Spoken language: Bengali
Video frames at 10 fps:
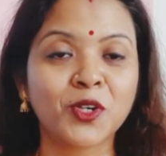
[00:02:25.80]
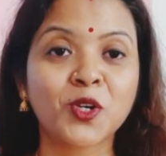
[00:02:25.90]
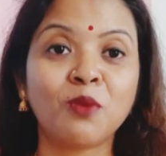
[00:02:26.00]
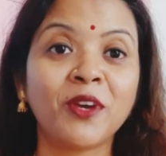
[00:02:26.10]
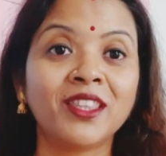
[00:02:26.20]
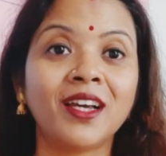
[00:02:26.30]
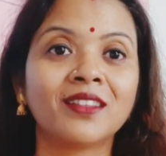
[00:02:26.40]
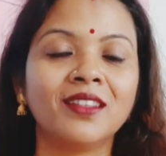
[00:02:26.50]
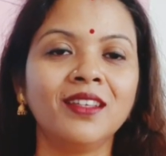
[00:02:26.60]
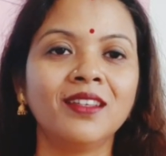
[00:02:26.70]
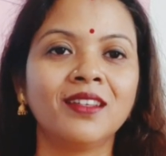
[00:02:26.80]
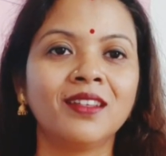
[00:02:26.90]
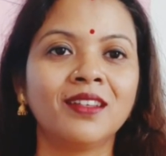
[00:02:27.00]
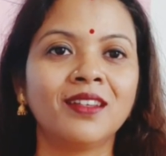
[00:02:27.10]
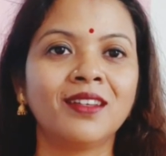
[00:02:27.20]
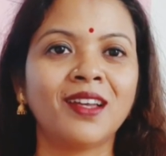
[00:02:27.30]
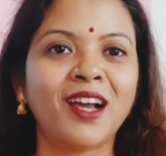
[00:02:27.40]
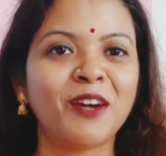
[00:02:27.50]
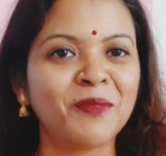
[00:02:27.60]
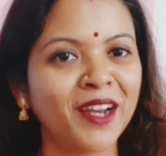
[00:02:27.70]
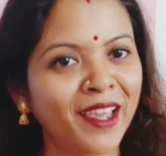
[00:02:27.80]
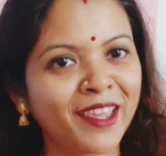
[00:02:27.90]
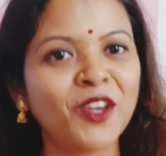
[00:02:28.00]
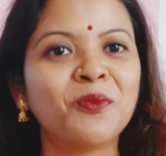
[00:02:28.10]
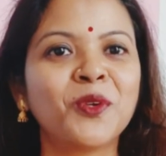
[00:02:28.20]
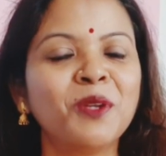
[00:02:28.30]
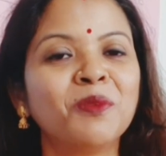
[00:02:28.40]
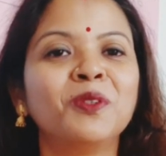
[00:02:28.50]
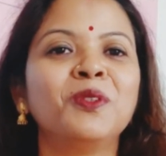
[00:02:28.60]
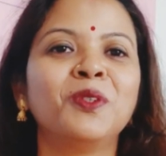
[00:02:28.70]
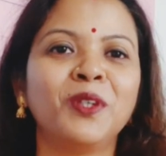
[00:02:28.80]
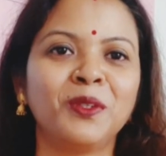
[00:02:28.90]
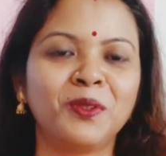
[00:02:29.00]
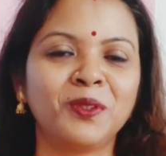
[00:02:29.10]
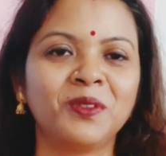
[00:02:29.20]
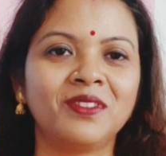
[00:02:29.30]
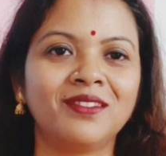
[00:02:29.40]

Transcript: সময় থাকতে আপনারা একে অপরের বন্ধু হয়ে উঠুন